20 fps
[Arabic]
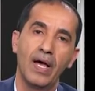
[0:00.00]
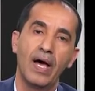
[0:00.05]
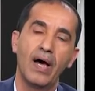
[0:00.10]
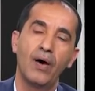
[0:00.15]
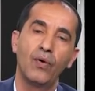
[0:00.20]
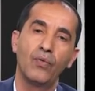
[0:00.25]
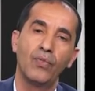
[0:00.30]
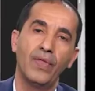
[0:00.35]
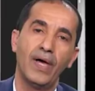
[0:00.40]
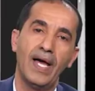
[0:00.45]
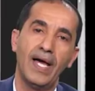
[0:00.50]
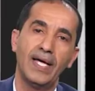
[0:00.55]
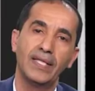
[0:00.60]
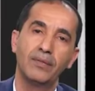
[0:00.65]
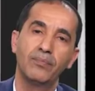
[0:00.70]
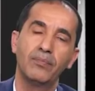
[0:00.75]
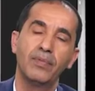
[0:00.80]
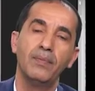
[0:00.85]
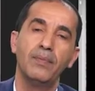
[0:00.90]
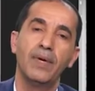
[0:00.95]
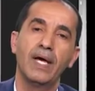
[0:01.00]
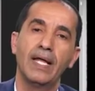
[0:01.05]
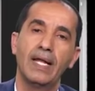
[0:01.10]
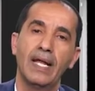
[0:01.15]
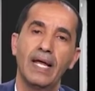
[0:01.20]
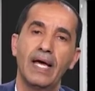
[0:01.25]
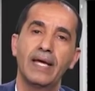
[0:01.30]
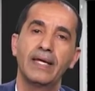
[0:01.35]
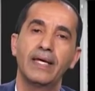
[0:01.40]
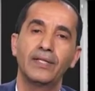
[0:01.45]
أوضحت بما
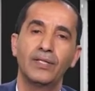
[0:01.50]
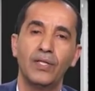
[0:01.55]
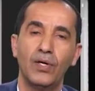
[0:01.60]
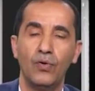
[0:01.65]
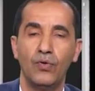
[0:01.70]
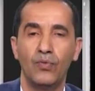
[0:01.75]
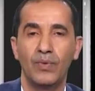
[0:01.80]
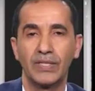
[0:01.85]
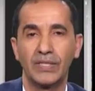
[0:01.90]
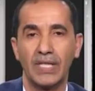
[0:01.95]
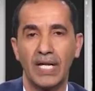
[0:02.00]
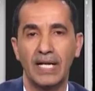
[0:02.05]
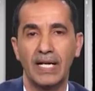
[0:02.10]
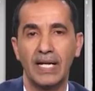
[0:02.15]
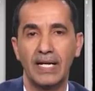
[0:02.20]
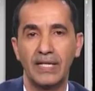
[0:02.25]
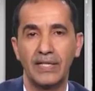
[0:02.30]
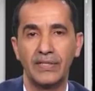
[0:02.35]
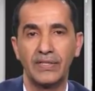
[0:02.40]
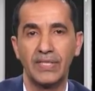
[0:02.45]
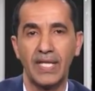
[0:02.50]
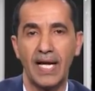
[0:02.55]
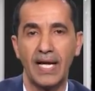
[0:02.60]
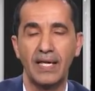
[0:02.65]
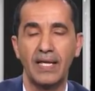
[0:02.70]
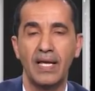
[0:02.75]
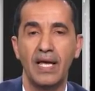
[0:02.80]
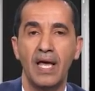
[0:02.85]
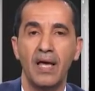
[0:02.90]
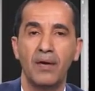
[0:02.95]
لا يدع مجالا
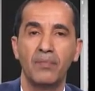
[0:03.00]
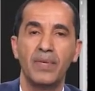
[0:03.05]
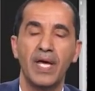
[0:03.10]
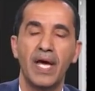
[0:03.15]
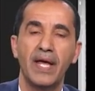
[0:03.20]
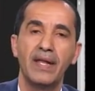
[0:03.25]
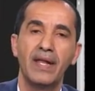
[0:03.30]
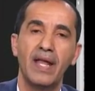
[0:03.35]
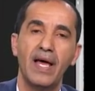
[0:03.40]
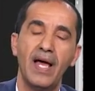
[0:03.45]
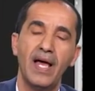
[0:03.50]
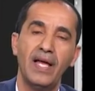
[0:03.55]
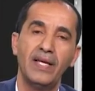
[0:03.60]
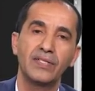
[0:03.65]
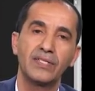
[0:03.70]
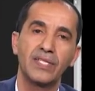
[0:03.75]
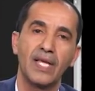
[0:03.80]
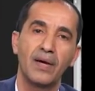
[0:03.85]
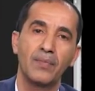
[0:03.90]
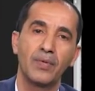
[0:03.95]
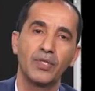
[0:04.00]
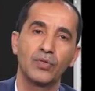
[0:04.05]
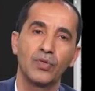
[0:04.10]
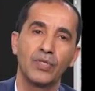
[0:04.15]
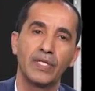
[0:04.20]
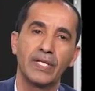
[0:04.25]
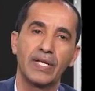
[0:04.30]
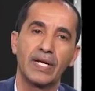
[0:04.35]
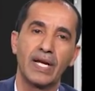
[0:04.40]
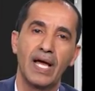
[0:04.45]
للشك بأنها عصابة
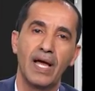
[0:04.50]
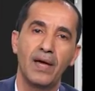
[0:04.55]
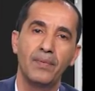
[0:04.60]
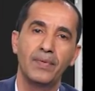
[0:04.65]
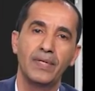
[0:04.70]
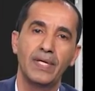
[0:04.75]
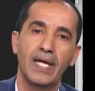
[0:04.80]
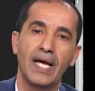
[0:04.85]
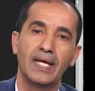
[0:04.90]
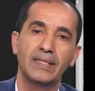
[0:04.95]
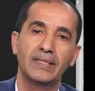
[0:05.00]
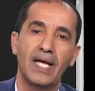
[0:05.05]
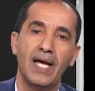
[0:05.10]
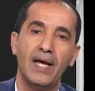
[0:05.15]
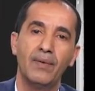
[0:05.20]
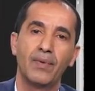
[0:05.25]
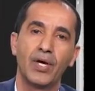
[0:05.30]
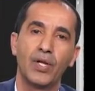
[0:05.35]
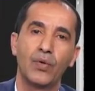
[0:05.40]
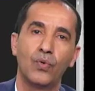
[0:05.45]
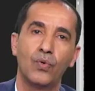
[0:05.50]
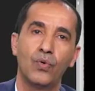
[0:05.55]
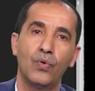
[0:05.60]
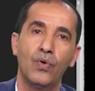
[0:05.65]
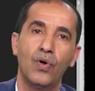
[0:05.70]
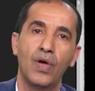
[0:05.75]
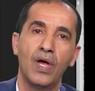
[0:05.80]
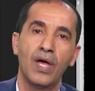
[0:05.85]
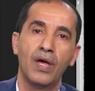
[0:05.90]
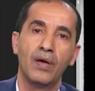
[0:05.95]
إرهابية
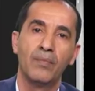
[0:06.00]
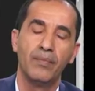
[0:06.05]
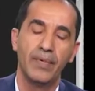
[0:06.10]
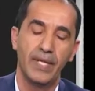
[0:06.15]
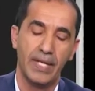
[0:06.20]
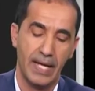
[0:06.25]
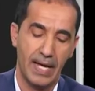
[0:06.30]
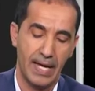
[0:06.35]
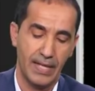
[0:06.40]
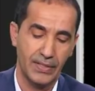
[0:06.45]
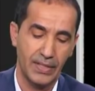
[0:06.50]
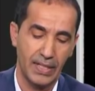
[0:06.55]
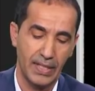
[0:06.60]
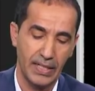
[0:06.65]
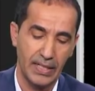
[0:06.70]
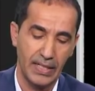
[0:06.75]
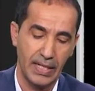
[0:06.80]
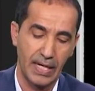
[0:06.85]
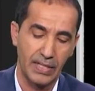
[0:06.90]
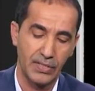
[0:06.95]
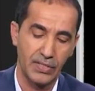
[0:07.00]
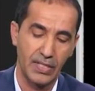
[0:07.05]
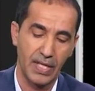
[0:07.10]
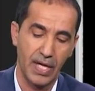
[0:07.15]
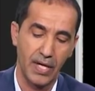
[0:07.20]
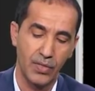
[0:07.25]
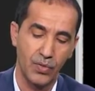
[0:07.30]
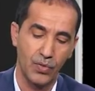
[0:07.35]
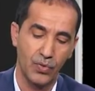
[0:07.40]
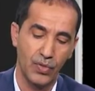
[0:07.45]
تعمل من أجل
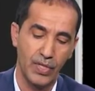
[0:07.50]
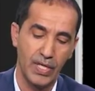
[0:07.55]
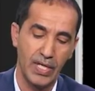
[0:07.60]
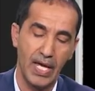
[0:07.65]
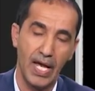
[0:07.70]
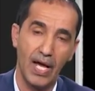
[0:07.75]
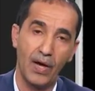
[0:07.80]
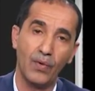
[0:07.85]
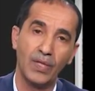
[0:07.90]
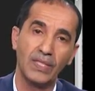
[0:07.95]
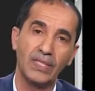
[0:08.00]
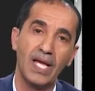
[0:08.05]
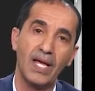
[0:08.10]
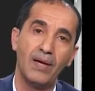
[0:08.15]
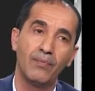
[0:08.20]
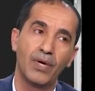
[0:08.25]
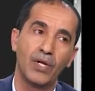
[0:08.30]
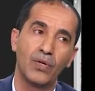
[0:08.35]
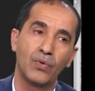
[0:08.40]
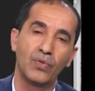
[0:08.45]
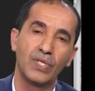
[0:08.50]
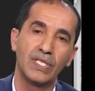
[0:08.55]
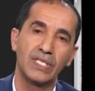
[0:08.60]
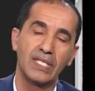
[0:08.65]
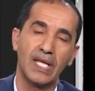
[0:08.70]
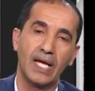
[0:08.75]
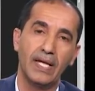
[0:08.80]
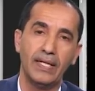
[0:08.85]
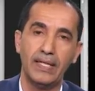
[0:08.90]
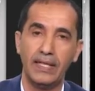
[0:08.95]
الصهيونية وتعمل
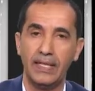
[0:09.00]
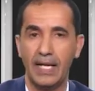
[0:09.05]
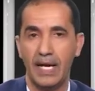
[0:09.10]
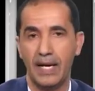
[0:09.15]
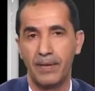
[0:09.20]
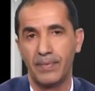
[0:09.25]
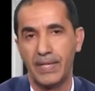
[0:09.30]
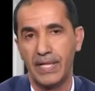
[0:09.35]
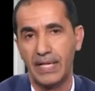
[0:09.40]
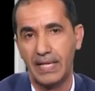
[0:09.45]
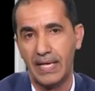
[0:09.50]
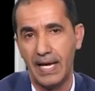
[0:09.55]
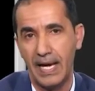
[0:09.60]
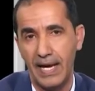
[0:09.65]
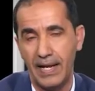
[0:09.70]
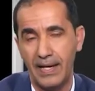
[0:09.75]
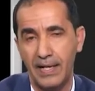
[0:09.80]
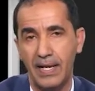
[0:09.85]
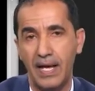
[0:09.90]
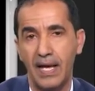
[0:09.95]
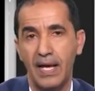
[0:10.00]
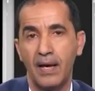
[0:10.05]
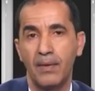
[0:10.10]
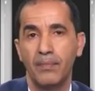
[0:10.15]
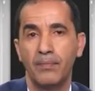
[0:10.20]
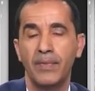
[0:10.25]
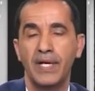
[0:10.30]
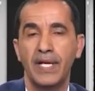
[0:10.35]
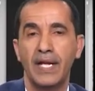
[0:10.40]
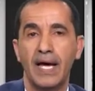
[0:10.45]
لصالح الأمريكان
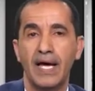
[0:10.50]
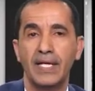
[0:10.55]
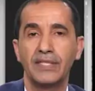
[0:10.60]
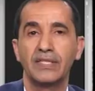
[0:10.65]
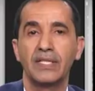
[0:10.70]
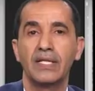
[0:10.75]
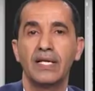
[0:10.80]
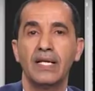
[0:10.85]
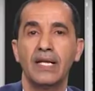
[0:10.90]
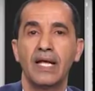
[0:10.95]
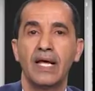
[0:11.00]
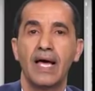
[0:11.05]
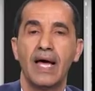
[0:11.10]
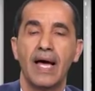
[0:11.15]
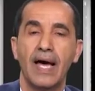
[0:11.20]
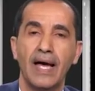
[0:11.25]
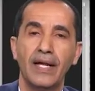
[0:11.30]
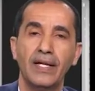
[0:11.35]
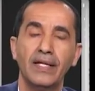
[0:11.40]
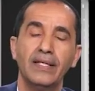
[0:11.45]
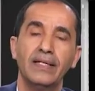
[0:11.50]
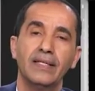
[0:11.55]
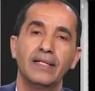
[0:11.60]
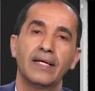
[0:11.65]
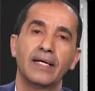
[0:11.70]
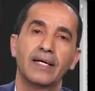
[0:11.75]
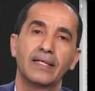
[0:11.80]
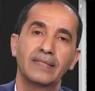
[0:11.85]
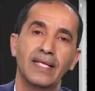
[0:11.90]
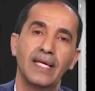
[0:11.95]
من أجل أن
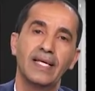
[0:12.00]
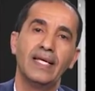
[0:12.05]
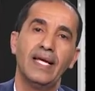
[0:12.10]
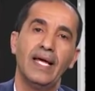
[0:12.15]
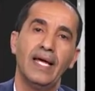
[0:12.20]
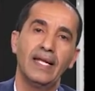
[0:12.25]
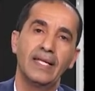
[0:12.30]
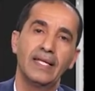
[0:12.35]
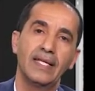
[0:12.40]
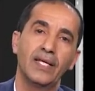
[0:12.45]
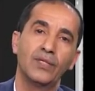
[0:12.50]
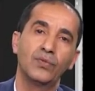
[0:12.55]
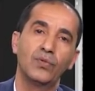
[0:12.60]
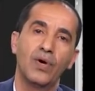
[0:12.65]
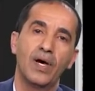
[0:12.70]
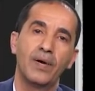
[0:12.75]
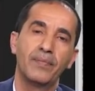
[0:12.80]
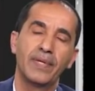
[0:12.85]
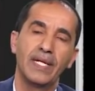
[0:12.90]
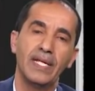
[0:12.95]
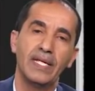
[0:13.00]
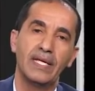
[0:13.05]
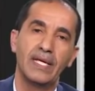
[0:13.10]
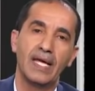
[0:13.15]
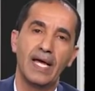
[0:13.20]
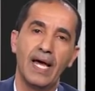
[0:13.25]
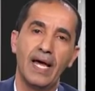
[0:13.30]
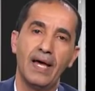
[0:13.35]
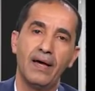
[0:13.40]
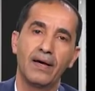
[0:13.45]
آه، تجعل يد
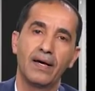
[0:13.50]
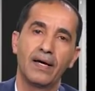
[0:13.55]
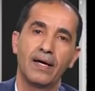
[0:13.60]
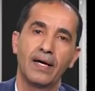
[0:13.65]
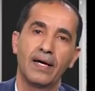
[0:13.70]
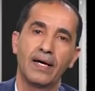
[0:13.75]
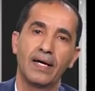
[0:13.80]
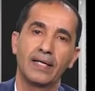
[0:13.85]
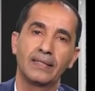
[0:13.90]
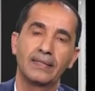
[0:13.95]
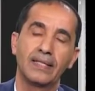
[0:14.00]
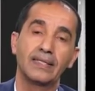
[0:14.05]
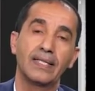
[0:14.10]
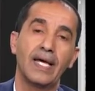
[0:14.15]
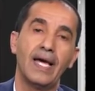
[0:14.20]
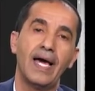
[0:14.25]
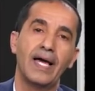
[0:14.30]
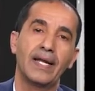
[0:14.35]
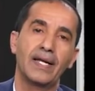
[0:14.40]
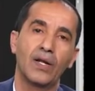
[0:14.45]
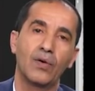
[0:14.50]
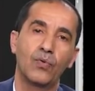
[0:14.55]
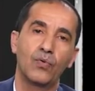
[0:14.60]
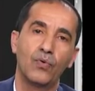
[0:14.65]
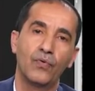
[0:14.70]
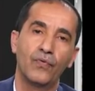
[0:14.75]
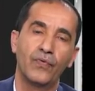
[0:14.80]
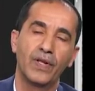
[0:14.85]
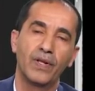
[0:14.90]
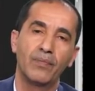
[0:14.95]
أمريكا آه،
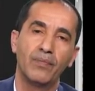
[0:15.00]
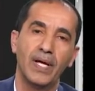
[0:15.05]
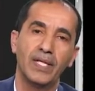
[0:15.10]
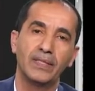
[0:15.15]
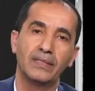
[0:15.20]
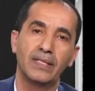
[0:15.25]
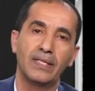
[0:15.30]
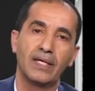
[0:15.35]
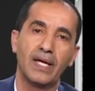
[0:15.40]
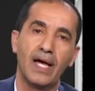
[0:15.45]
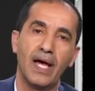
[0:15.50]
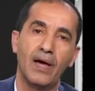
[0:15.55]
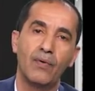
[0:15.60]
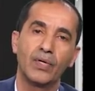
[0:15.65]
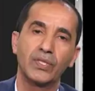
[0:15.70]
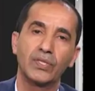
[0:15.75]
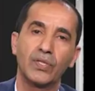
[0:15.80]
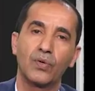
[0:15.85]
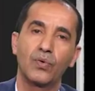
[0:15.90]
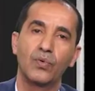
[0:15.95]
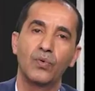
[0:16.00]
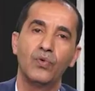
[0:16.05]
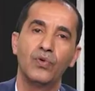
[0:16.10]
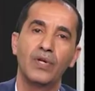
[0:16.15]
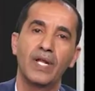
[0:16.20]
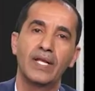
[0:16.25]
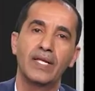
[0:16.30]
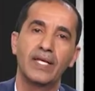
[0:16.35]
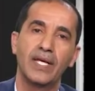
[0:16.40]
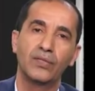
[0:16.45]
تتحرك في المنطقة
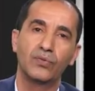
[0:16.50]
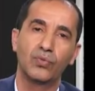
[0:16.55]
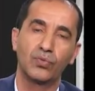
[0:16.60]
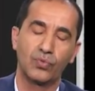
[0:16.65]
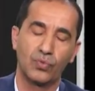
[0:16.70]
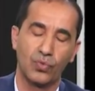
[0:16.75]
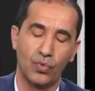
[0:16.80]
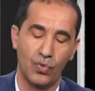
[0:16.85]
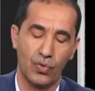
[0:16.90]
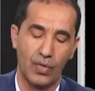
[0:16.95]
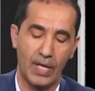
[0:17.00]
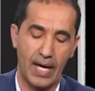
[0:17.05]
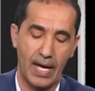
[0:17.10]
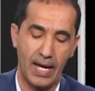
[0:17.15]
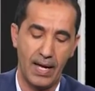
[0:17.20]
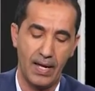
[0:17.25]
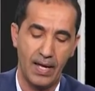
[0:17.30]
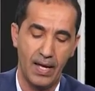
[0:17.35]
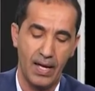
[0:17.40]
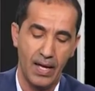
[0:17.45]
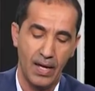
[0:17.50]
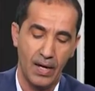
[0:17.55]
وتكون اليد الطولة